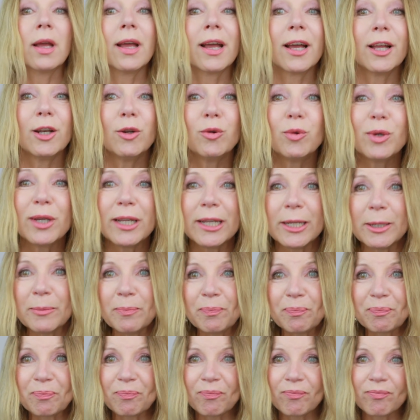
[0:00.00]
Hallo ihr
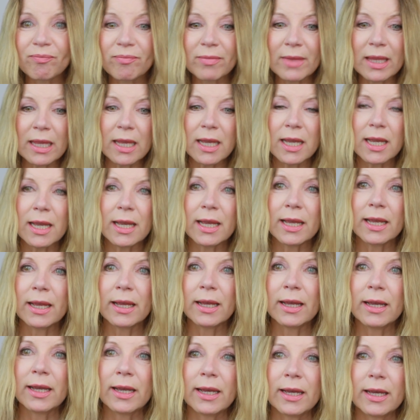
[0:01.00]
Lieben,
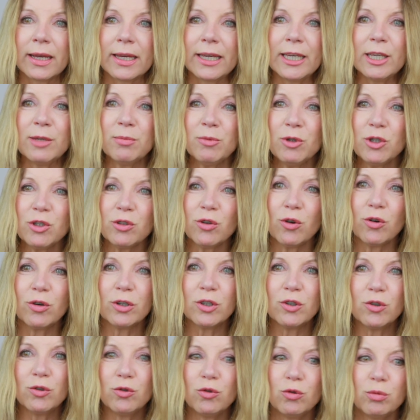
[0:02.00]
ich möchte
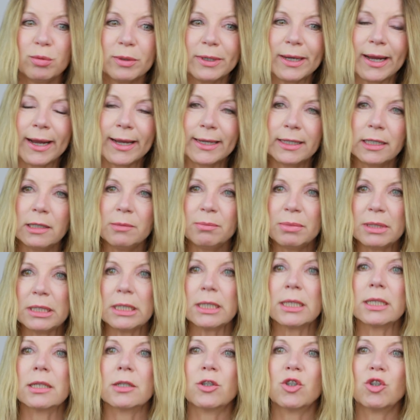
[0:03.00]
heute über einen
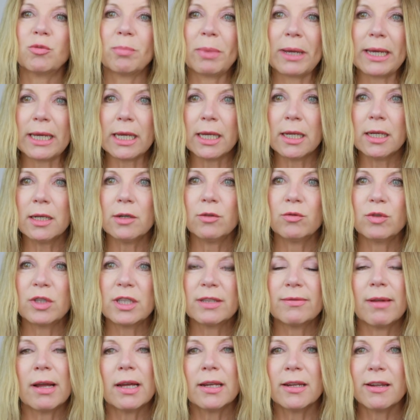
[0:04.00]
Pinsel sprechen und
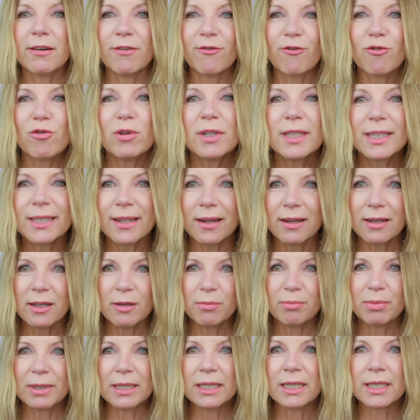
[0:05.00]
zwar den
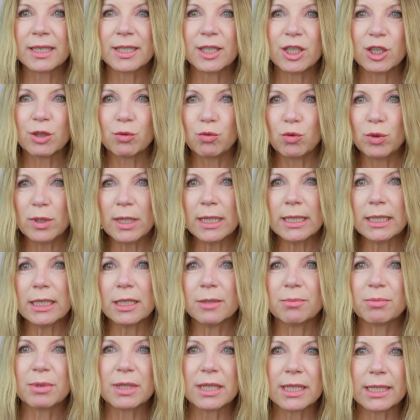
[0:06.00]
Vorzeigepinsel
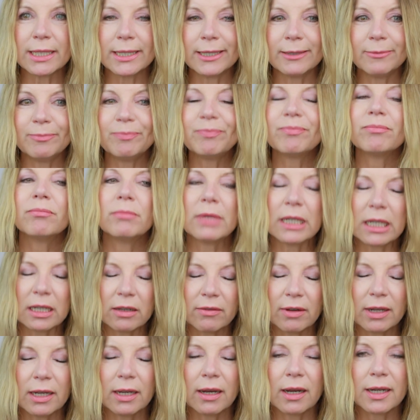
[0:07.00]
217,
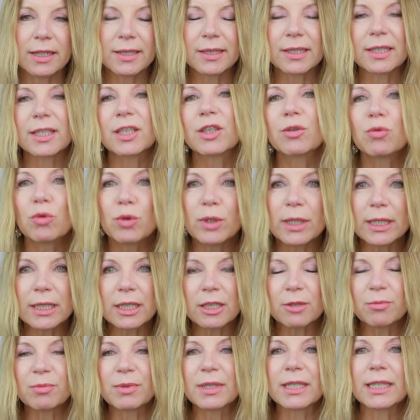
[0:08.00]
mittlerweile heißt der
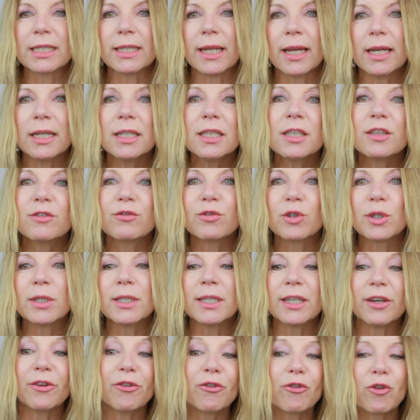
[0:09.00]
217S von
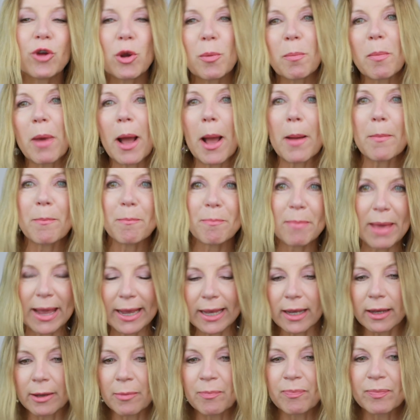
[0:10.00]
der Firma
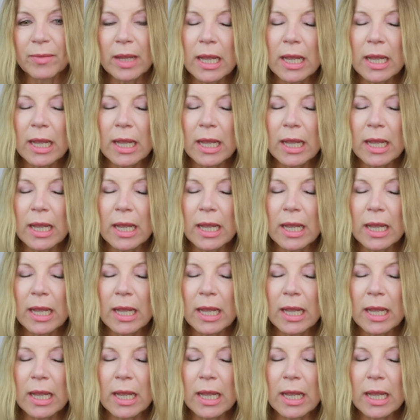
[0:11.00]
MAC.